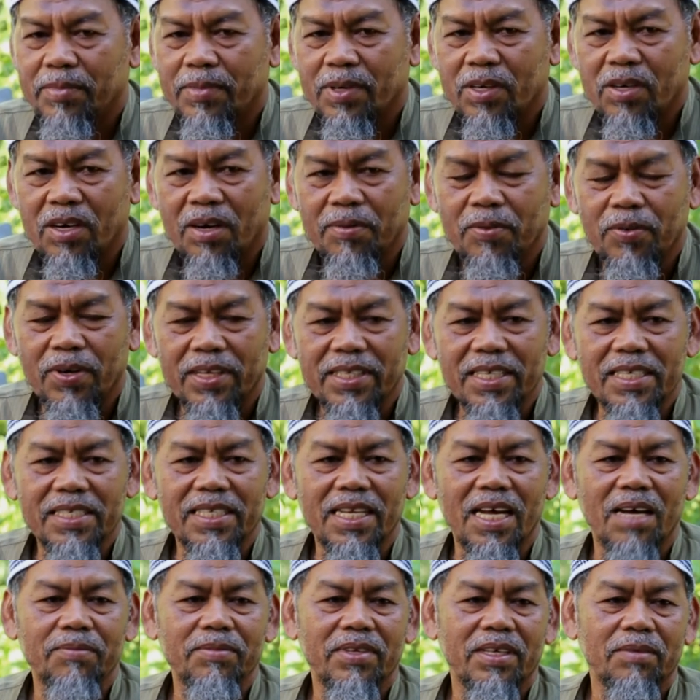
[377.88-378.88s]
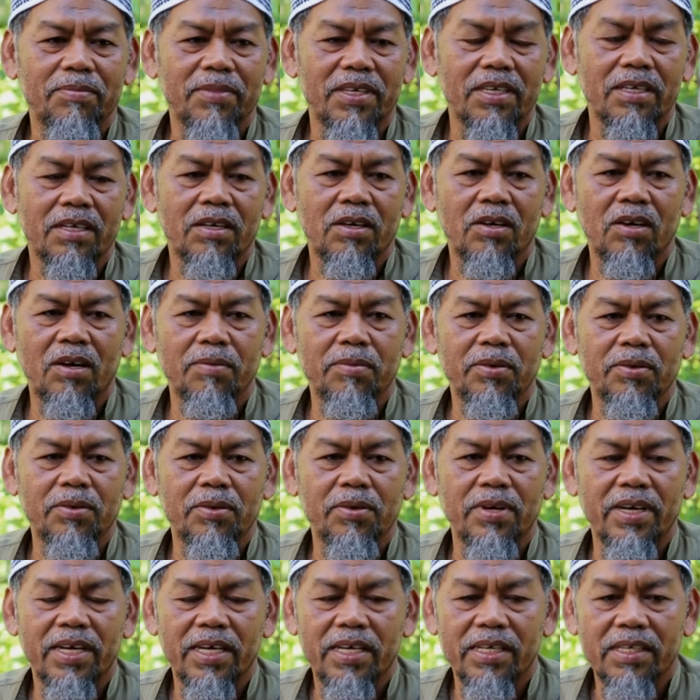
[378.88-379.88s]
ครอบครัวที่3เนี่ยเป็นครอบครั
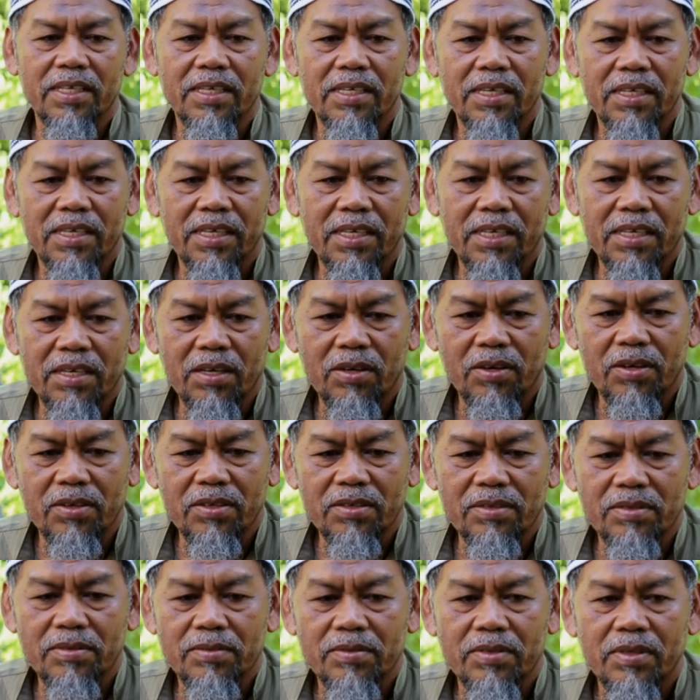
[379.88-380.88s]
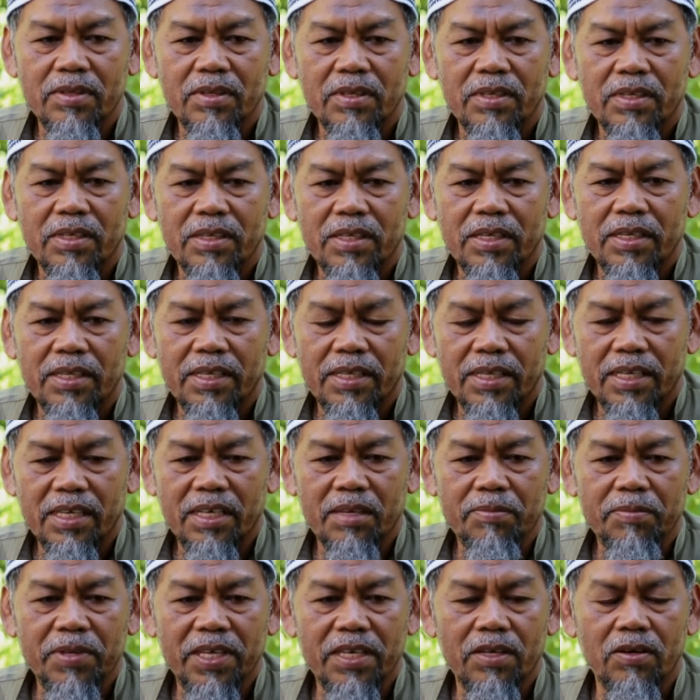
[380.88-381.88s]
วของ
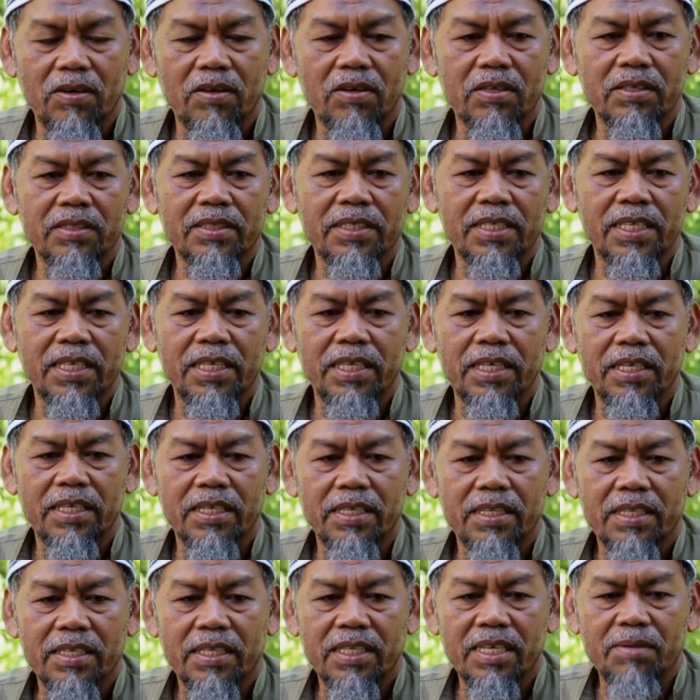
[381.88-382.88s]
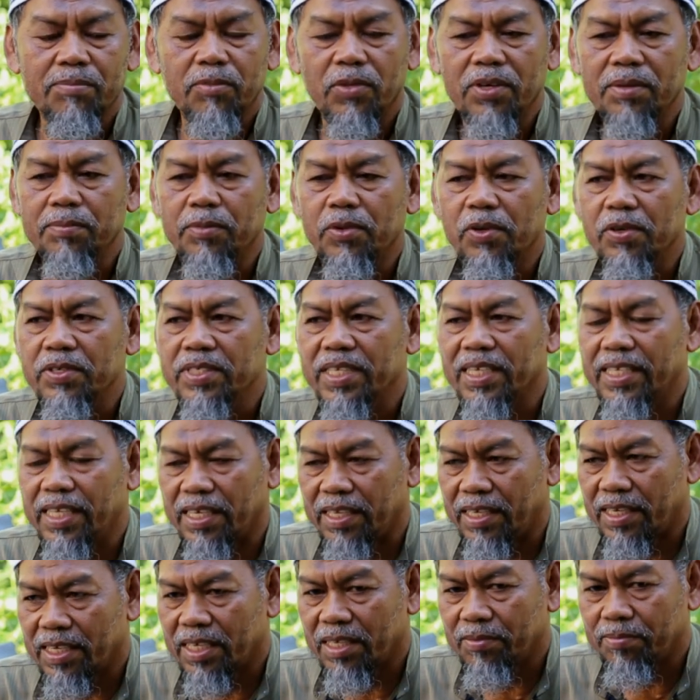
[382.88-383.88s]
พี่น้องที่ตำบลโพสเด็จ
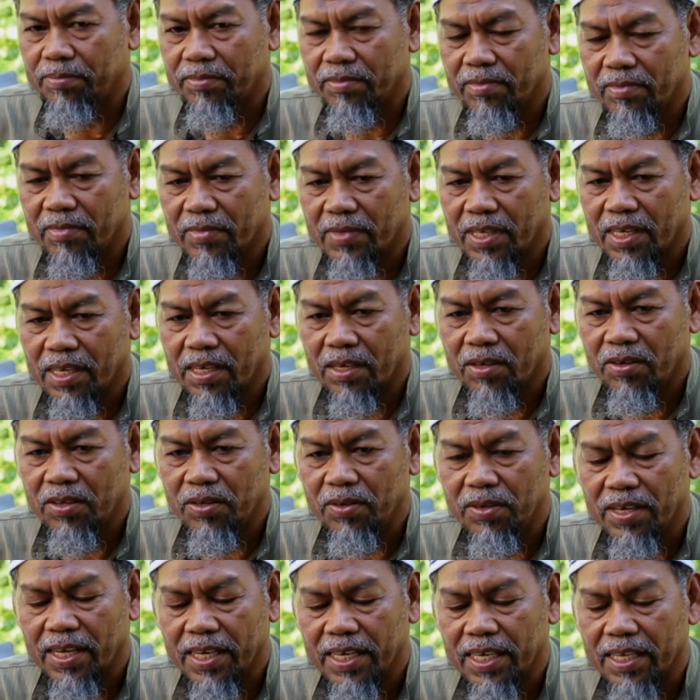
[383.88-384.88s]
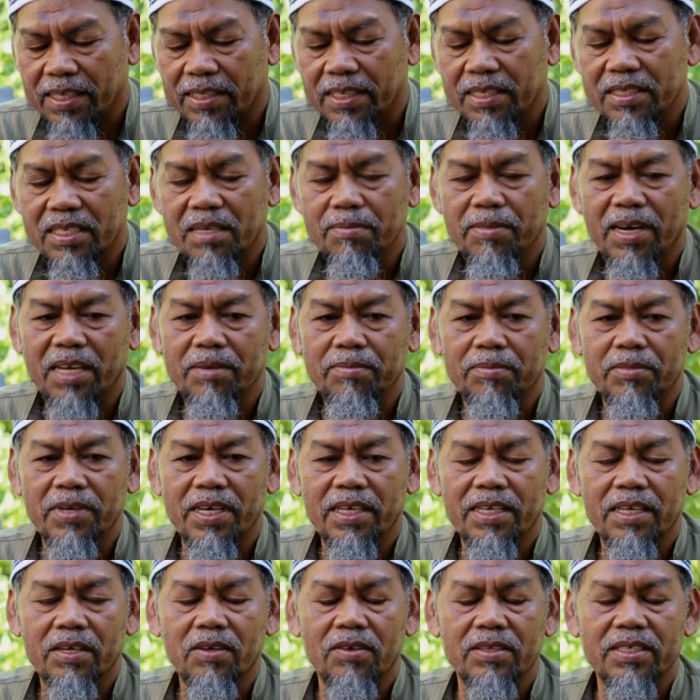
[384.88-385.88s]
นะครับนะก็อยู่ในเขตเทศบาลเมือง
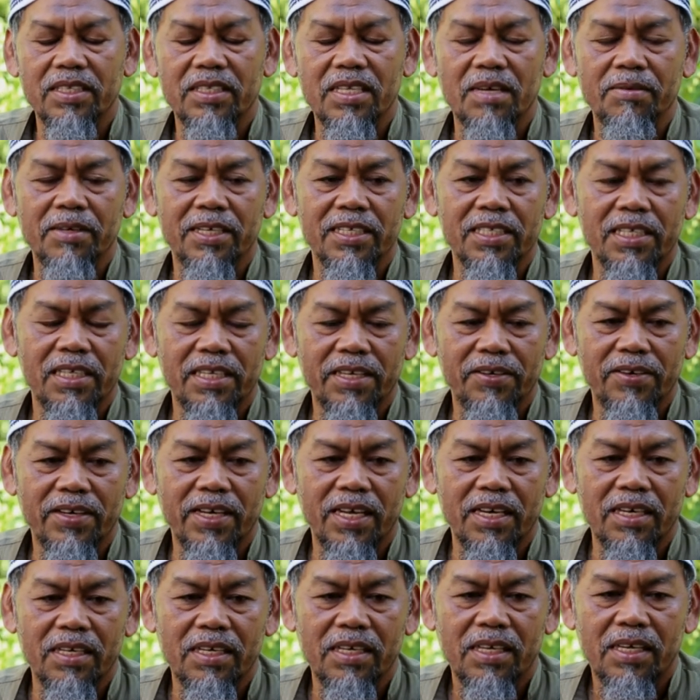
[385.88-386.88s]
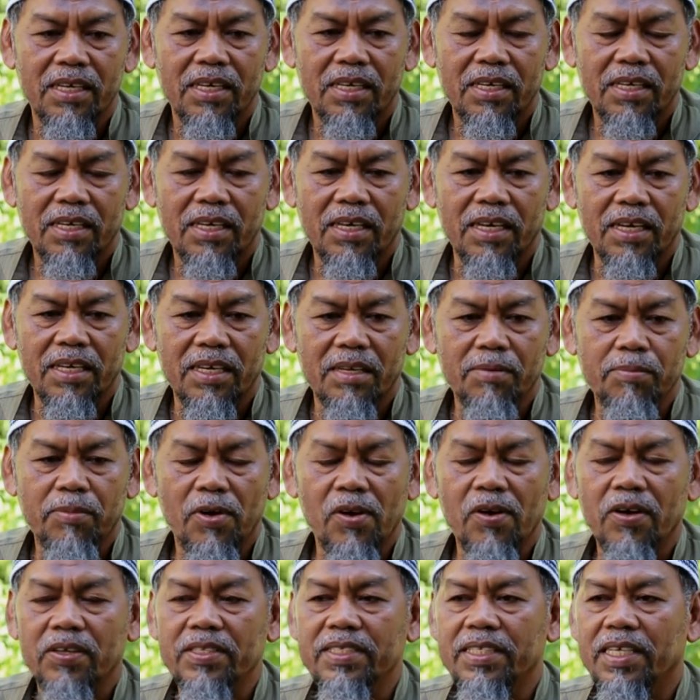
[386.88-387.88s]
นครศรีธรรมราชเช่นเดียวกันอันนี้
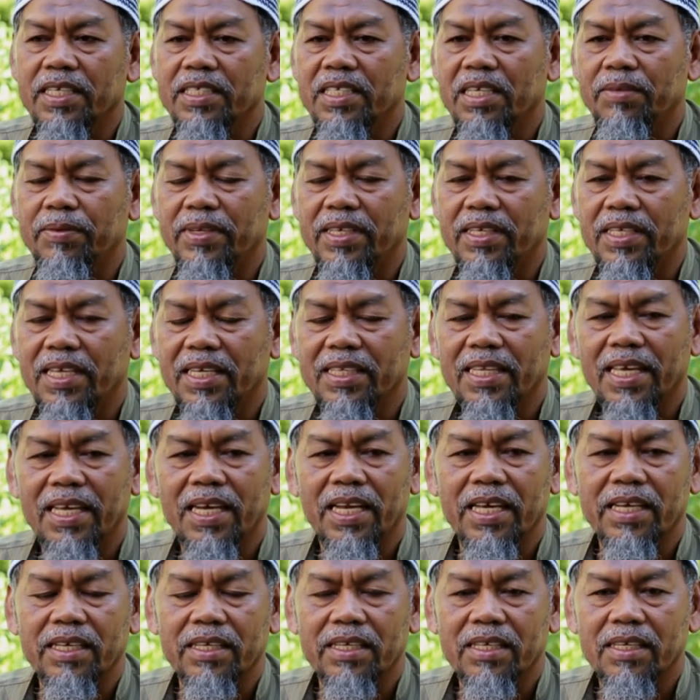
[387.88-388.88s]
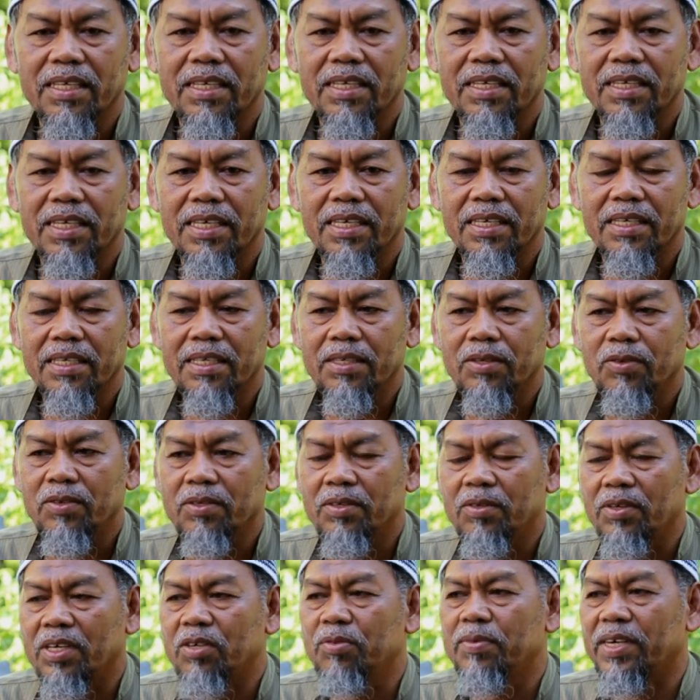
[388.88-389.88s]
พ่อเสียชีวิตตั้งแต่เล็กนะ
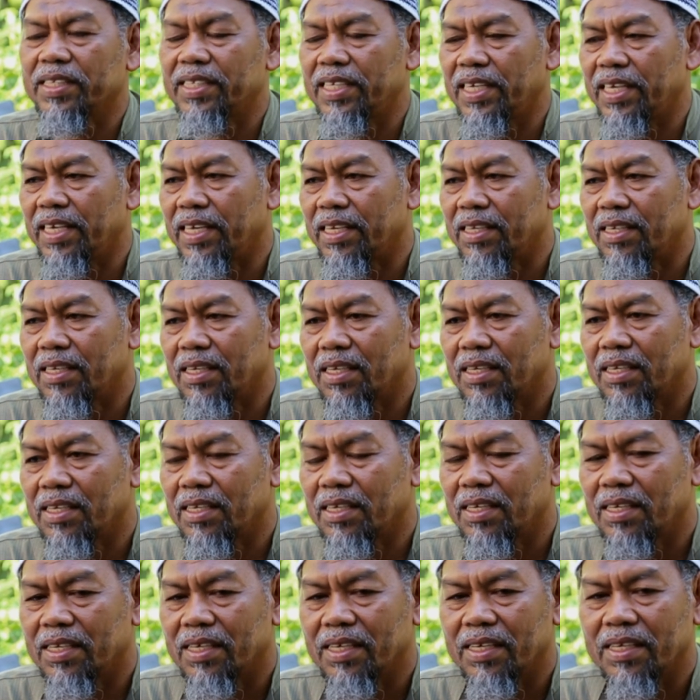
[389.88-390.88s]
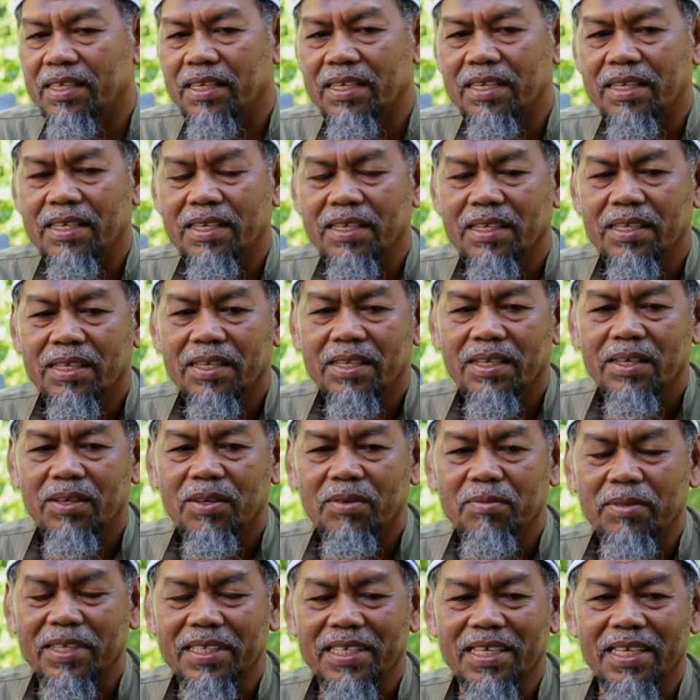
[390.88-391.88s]
ด้วยอุบัติเหตุนะ
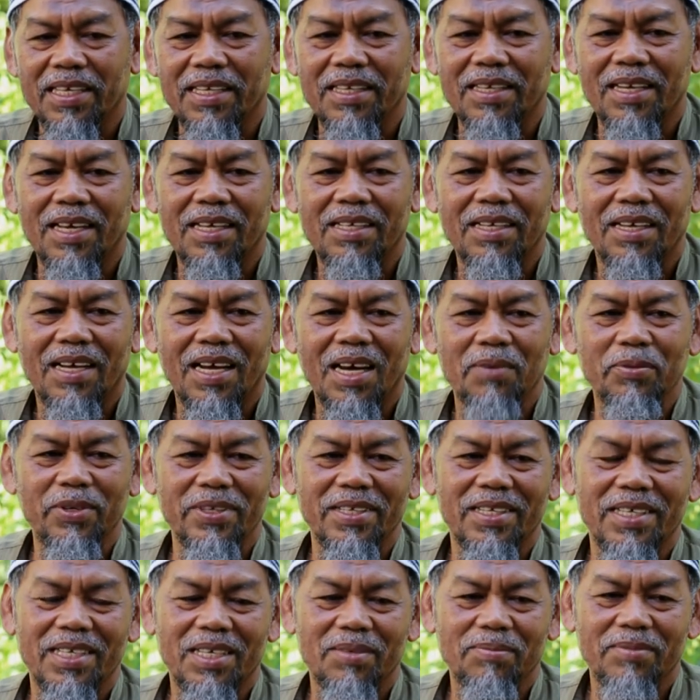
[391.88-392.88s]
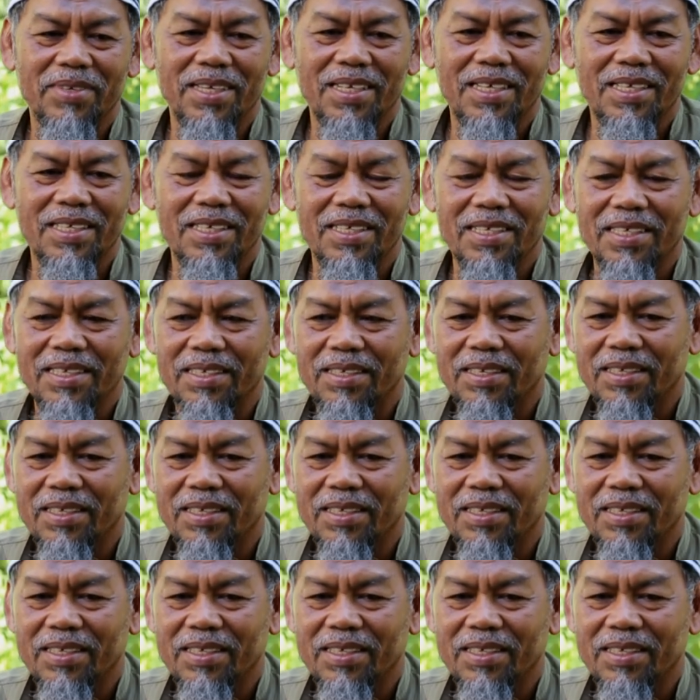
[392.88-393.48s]
อุบัติเหตุอาวุธนะครับนะคือ